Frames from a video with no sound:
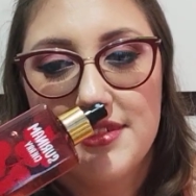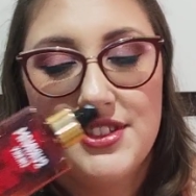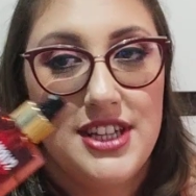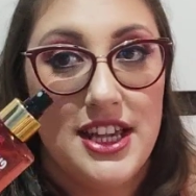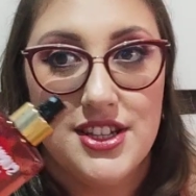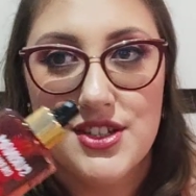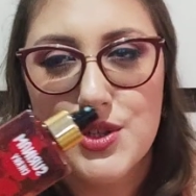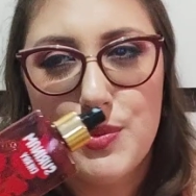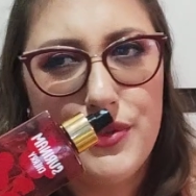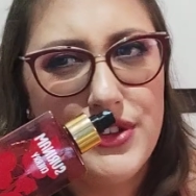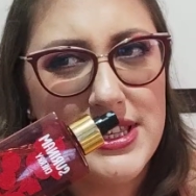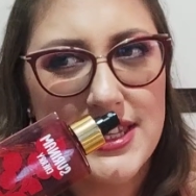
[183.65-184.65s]
Gente,
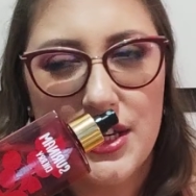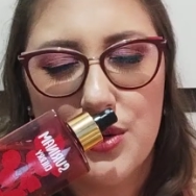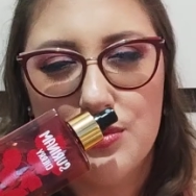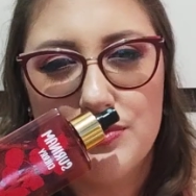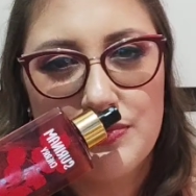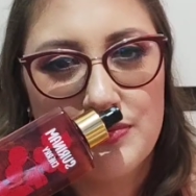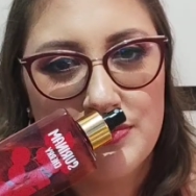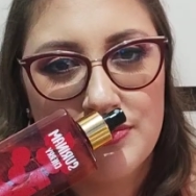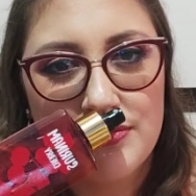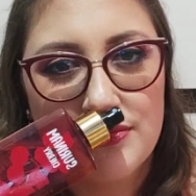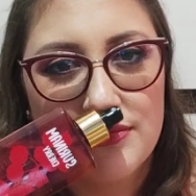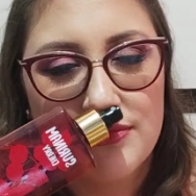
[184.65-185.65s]
super fresquinho.
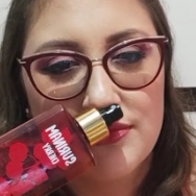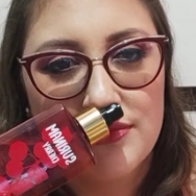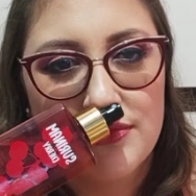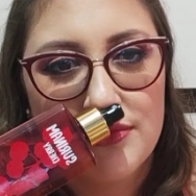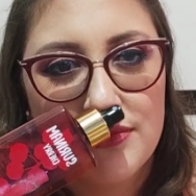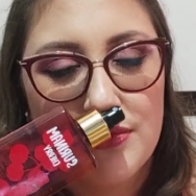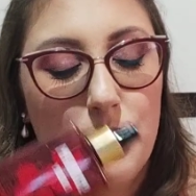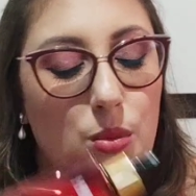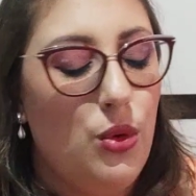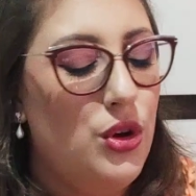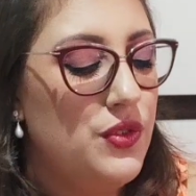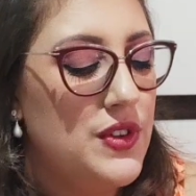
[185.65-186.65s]

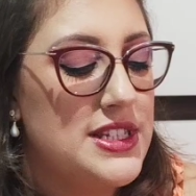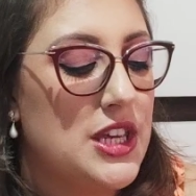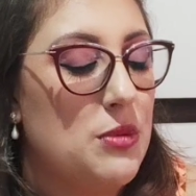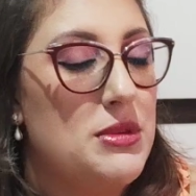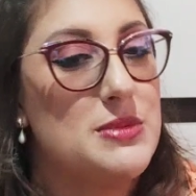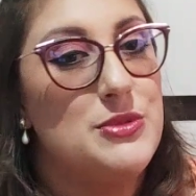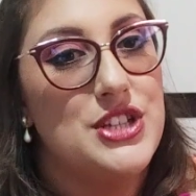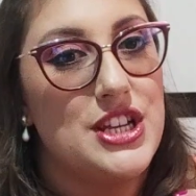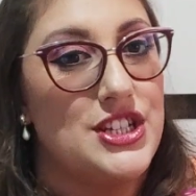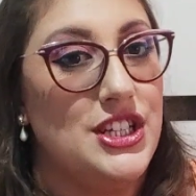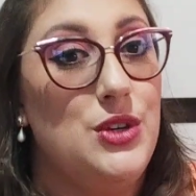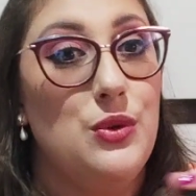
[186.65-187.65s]
Muito fresquinho mesmo,
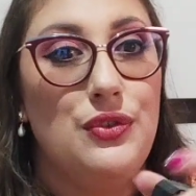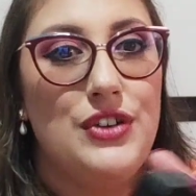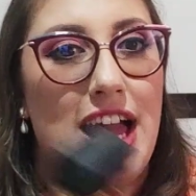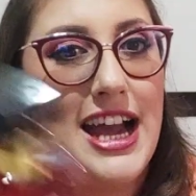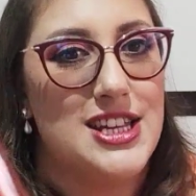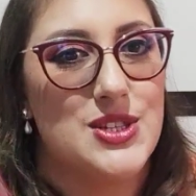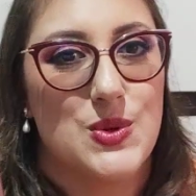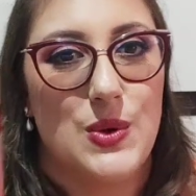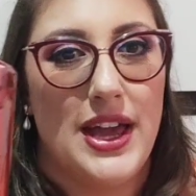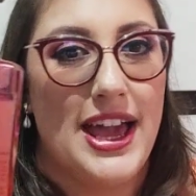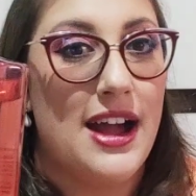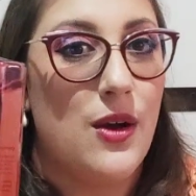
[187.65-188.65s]
gente. E o frasco
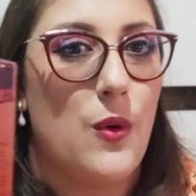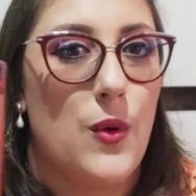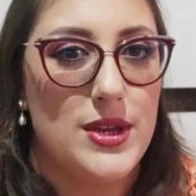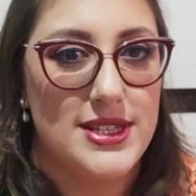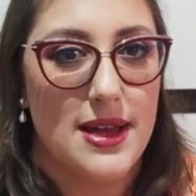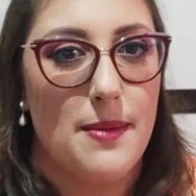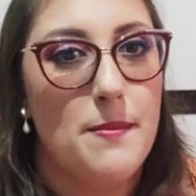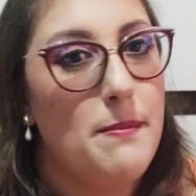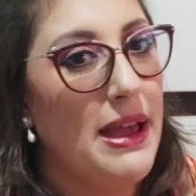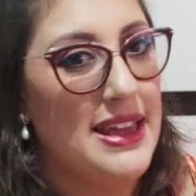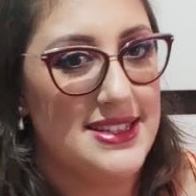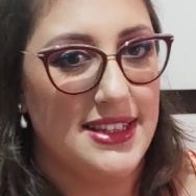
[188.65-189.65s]
é a coisa
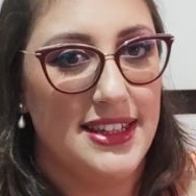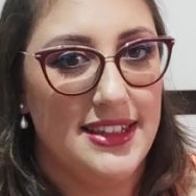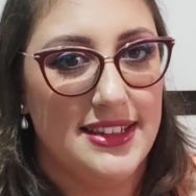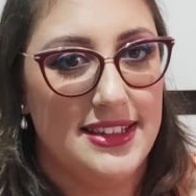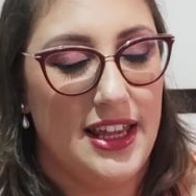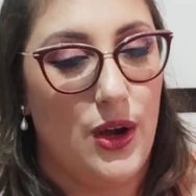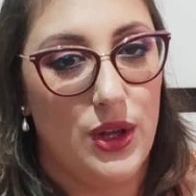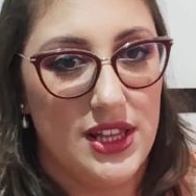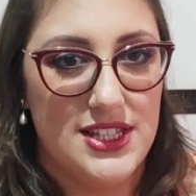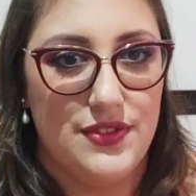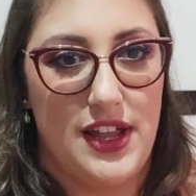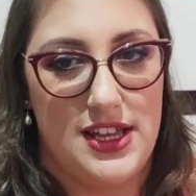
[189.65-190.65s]
mais linda, né? Olha
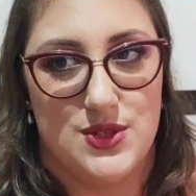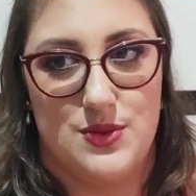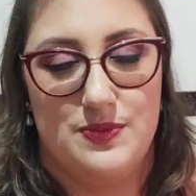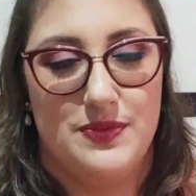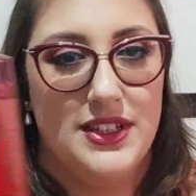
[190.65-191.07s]
esse frasco.